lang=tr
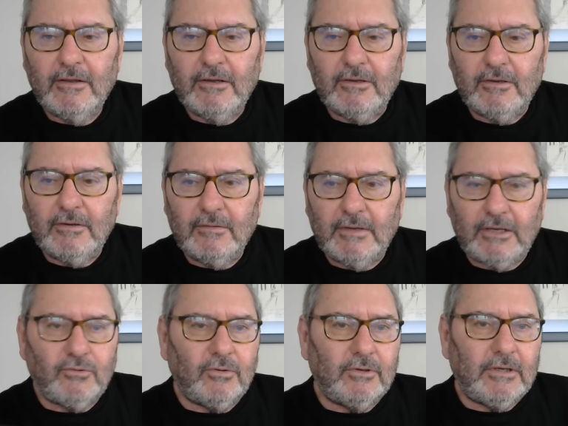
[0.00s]
e,
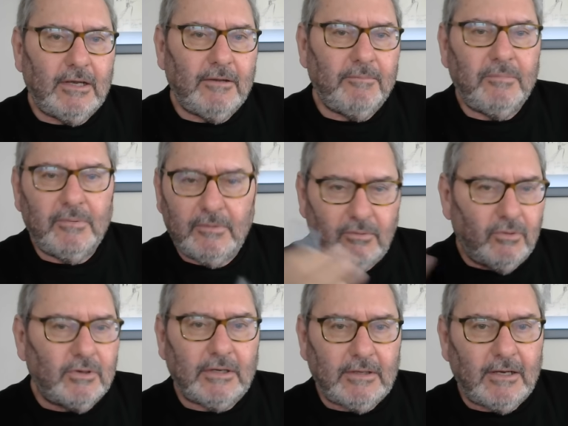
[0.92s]
NATO'da e,
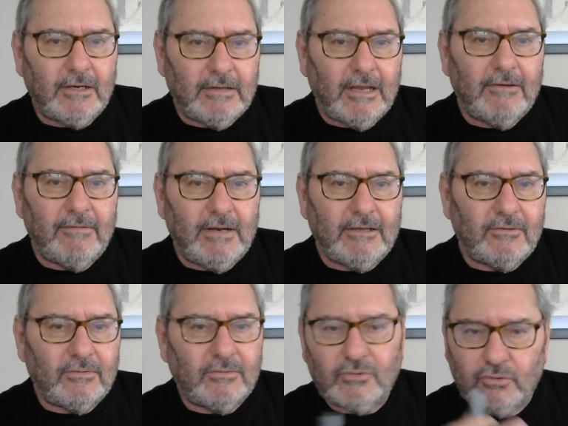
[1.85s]
o kadar devlet
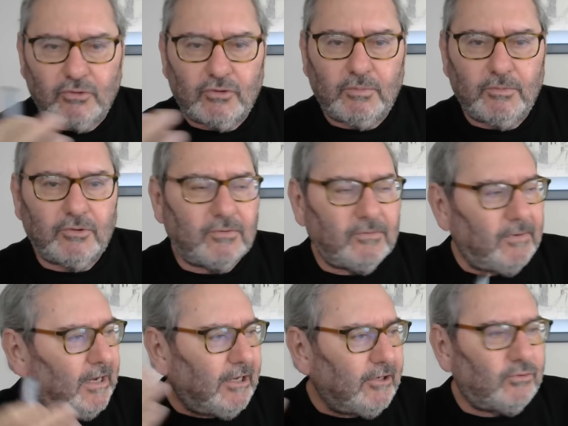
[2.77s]
susmuş
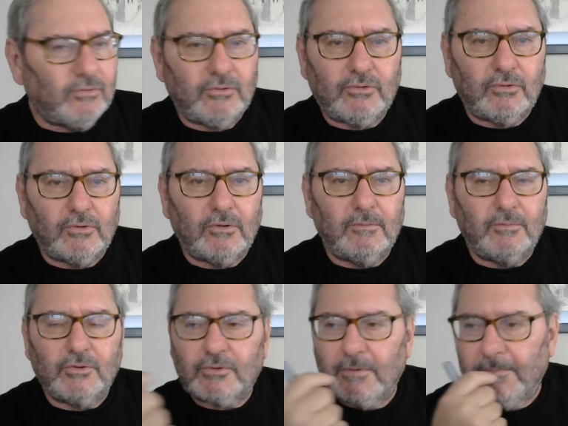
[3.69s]
veya
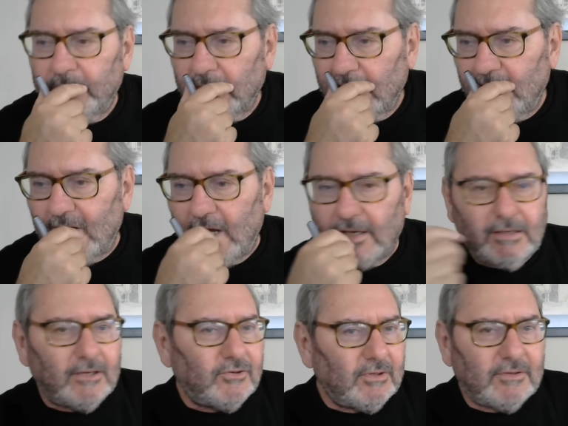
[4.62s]
susturulmuş veya
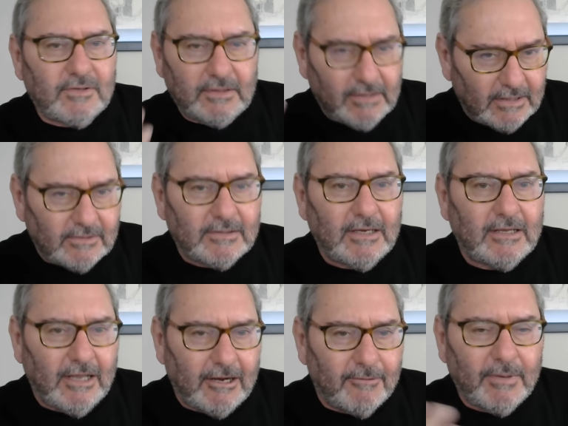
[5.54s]
açıkça
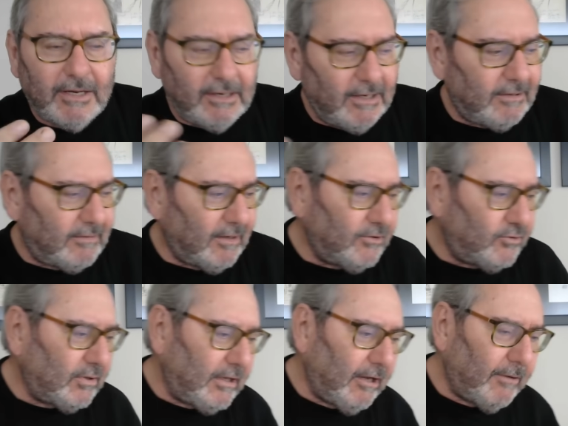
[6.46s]
destekler mahiyette
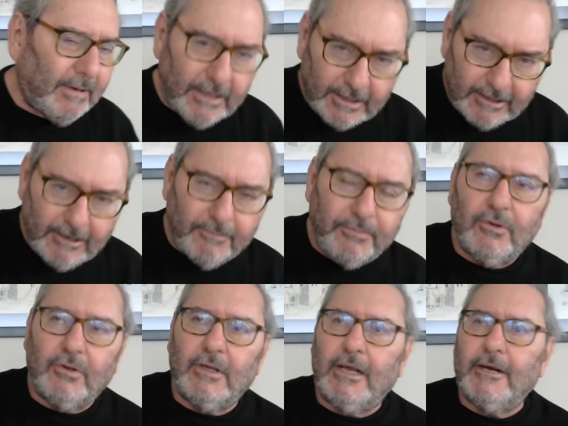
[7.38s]
açıklamalar
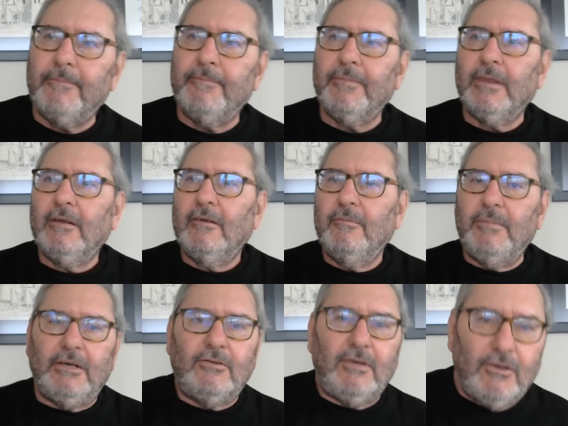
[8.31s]
yapıyorlar.
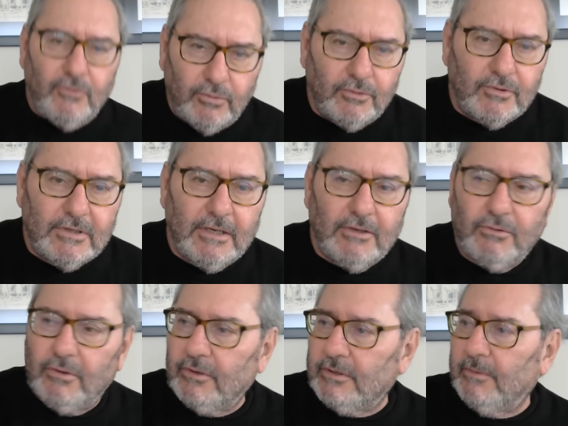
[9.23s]
Bir tek Türkiye
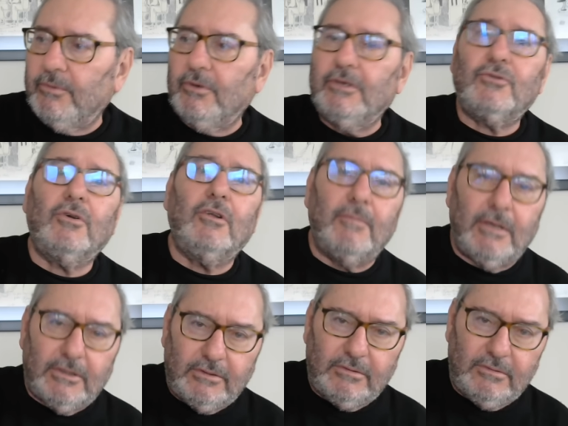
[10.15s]
diyor ki bu iş
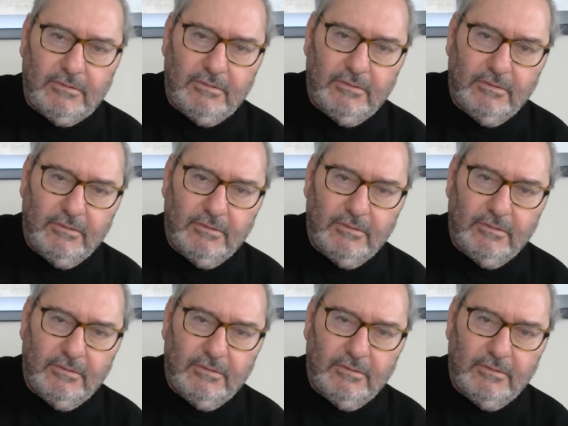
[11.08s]
olmaz.